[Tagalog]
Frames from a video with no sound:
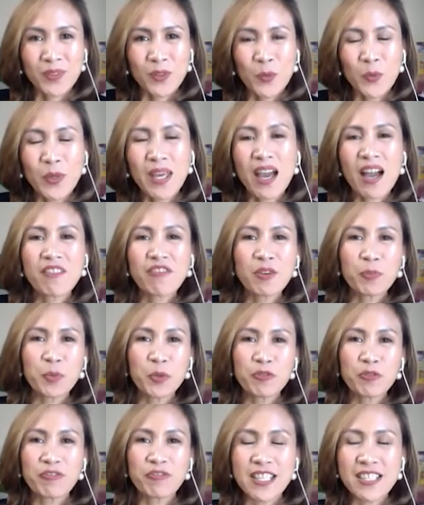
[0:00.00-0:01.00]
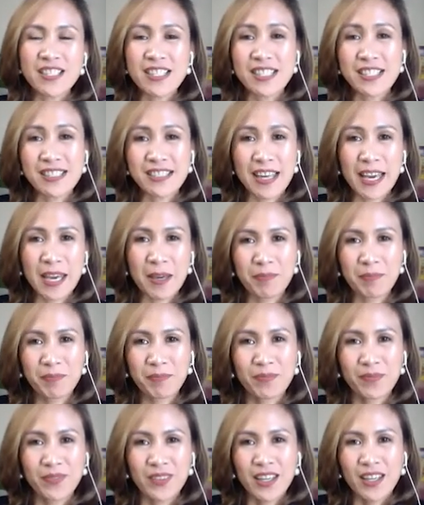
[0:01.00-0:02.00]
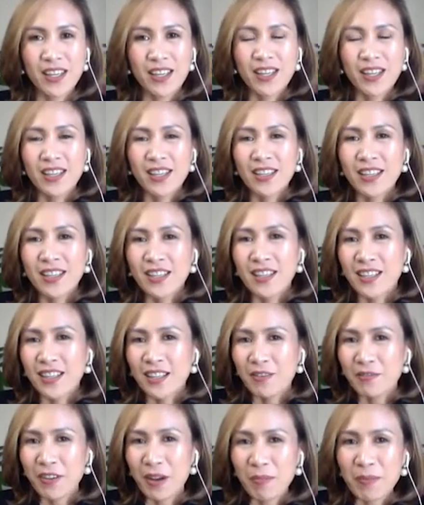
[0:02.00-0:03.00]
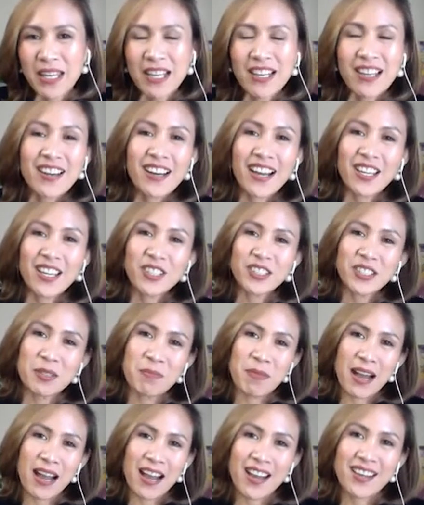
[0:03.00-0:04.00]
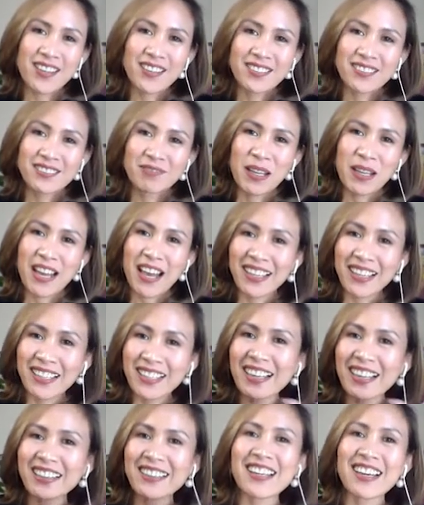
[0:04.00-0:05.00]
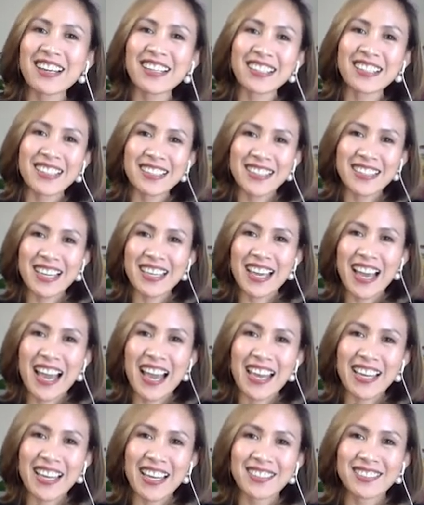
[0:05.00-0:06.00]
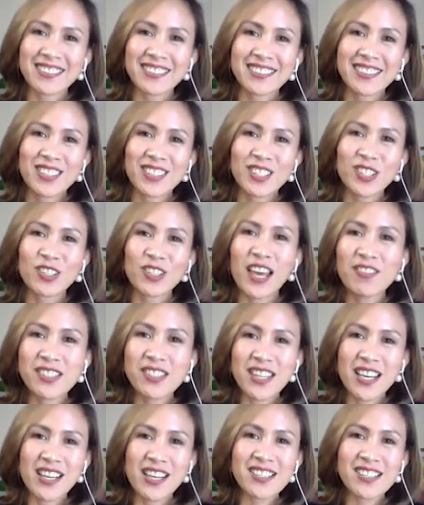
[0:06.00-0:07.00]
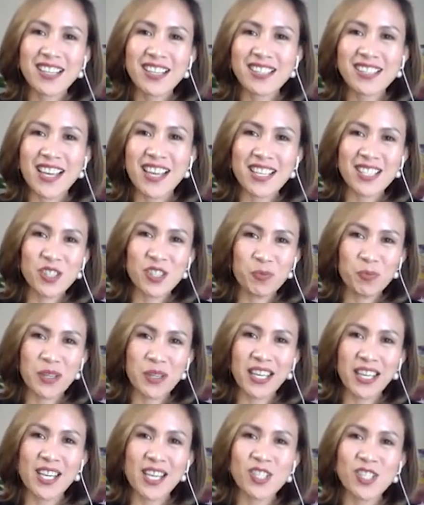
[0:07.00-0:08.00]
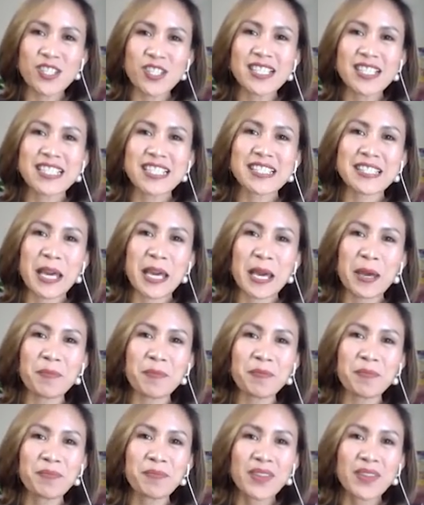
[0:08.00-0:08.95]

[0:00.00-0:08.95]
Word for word: we have a proven system. Familiar kayo, di ba? Palagi natin nakikita yan, yung lifestyle success duplication system.